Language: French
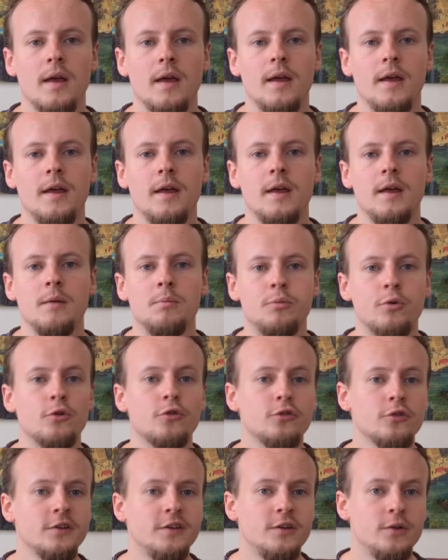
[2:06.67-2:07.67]
Et pour
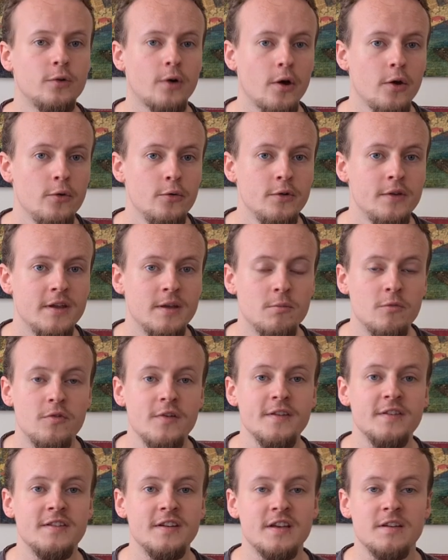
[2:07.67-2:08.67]
ceux qui auraient eu des
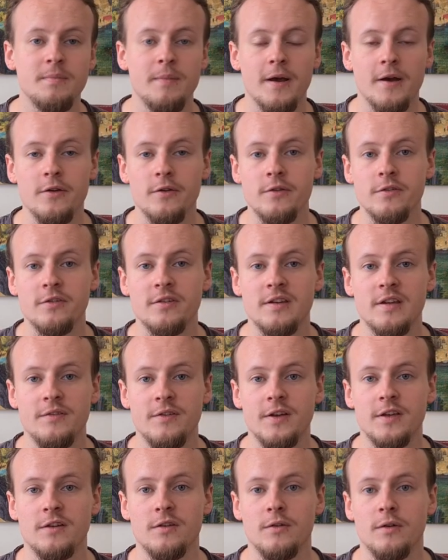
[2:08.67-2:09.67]
mauvaises expériences
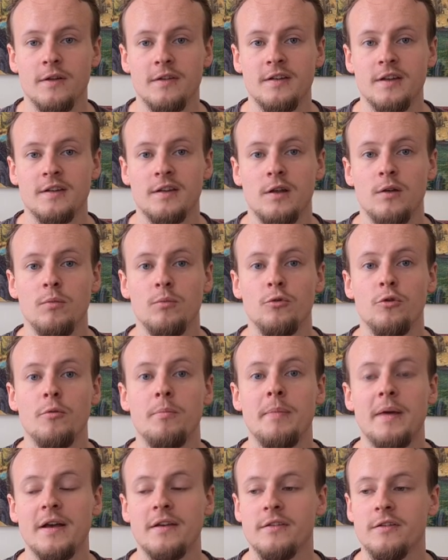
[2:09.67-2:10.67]
avec euh, un certain nombre de
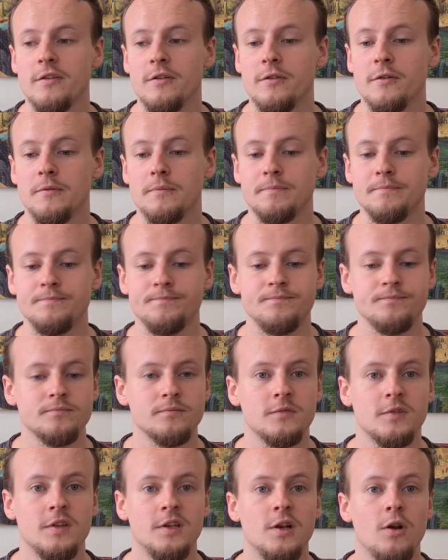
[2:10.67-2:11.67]
personnes
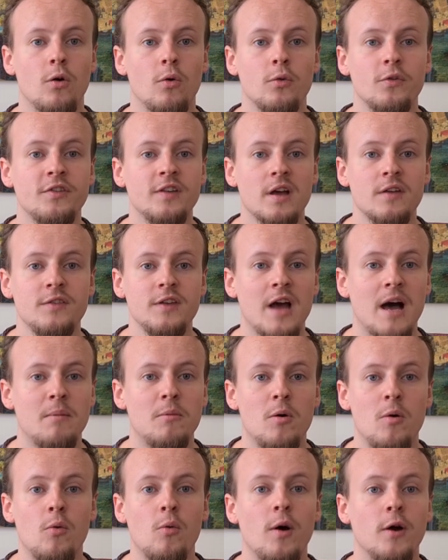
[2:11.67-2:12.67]
qui leur ont servi à un
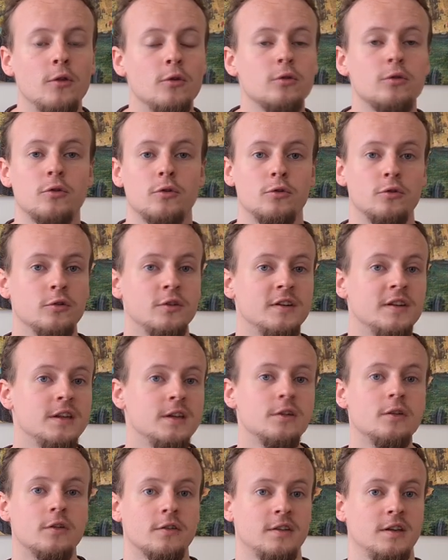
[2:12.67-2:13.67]
moment ou un autre de
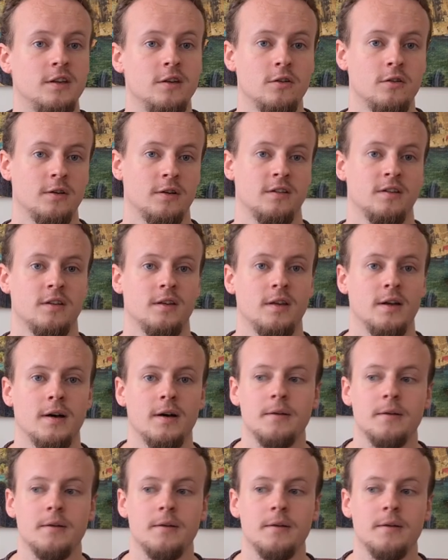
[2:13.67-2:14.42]
guide, d'enseignant, etc.,